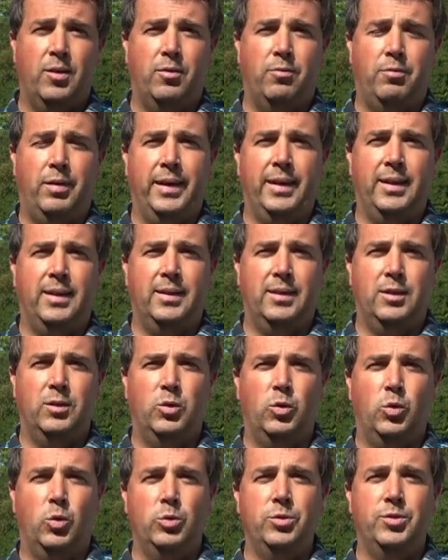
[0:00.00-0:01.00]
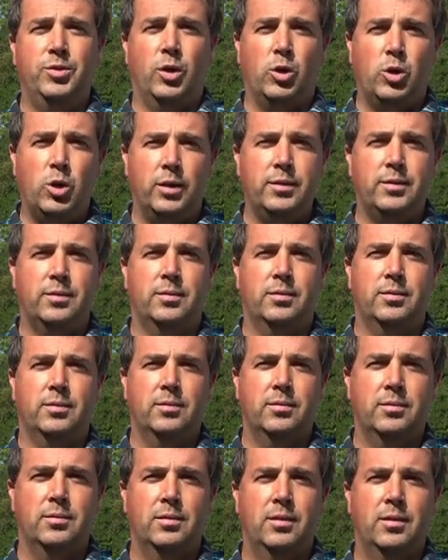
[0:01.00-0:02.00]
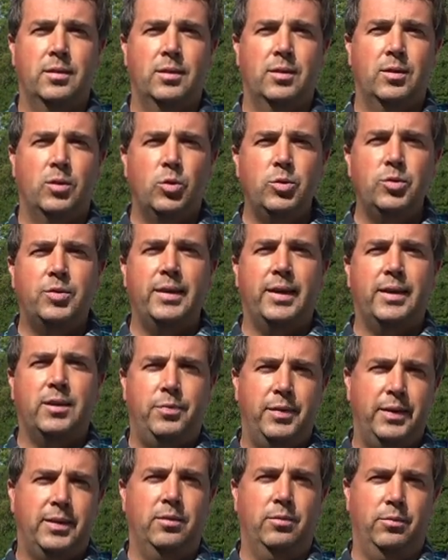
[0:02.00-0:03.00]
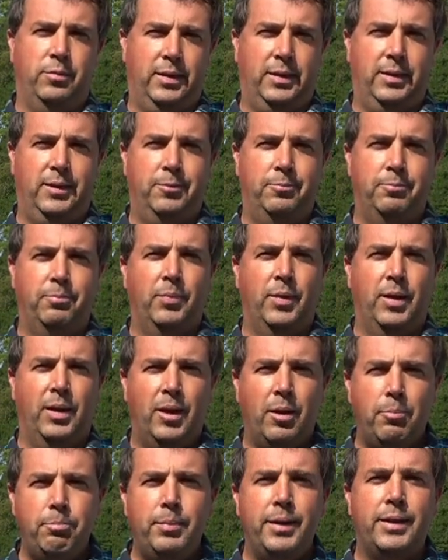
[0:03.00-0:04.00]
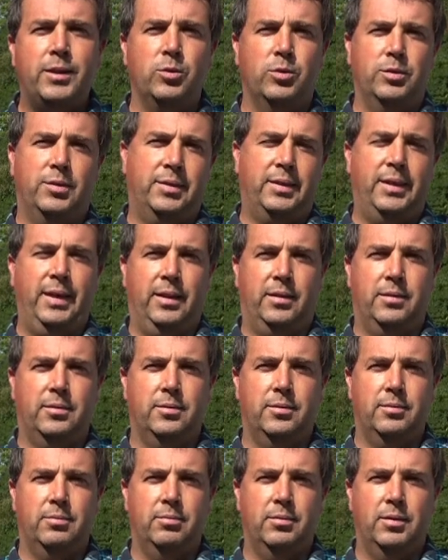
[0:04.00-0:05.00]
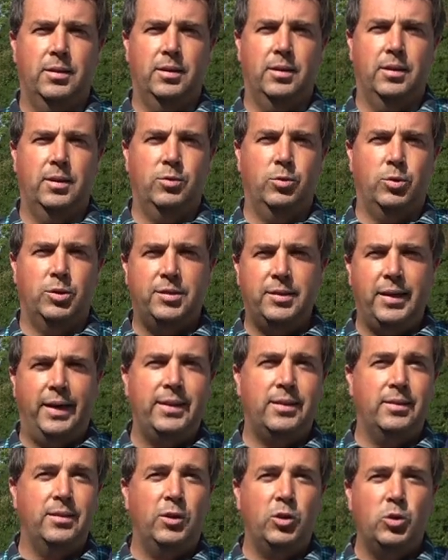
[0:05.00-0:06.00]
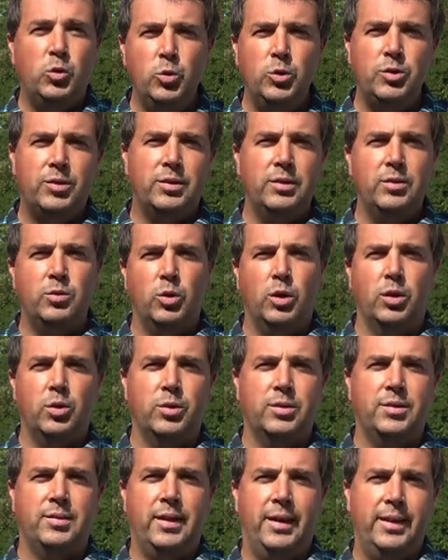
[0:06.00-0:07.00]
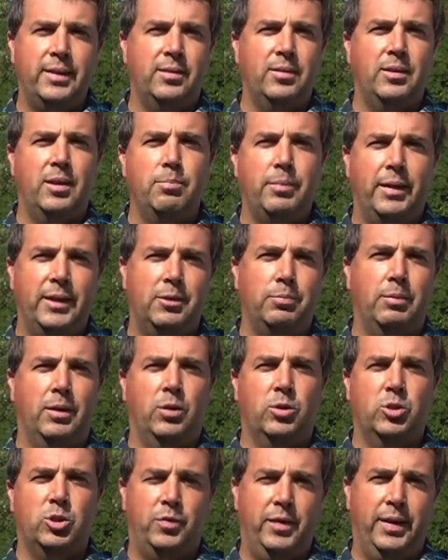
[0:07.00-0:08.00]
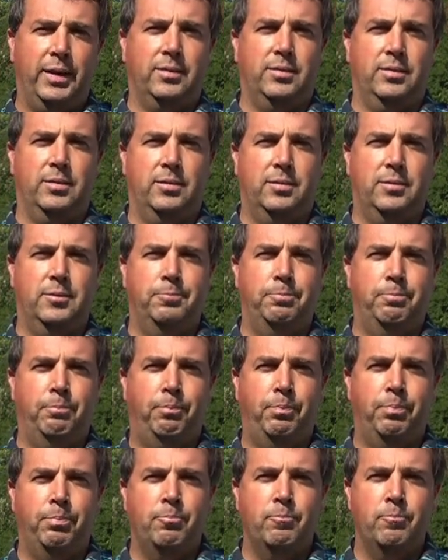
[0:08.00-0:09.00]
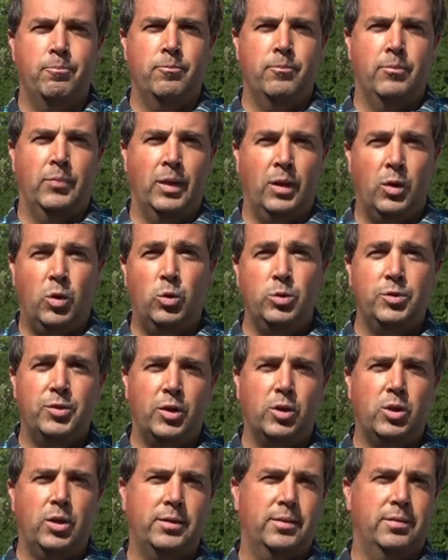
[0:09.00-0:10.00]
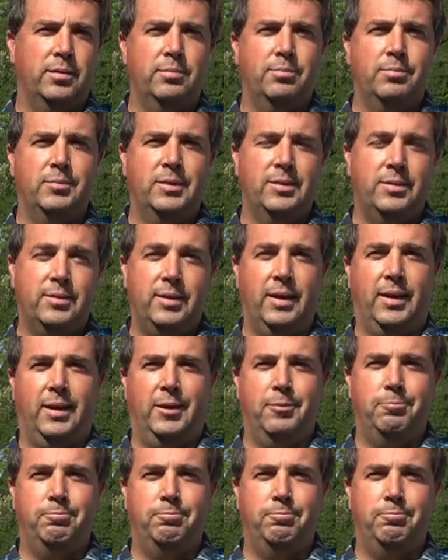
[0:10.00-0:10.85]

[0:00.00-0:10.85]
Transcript: weil unser Gott uns erquicken will, mit uns geht, durch Zeiten, die gut sind oder durch Zeiten, die manchmal auch schwer sind. Unser Gott ist da.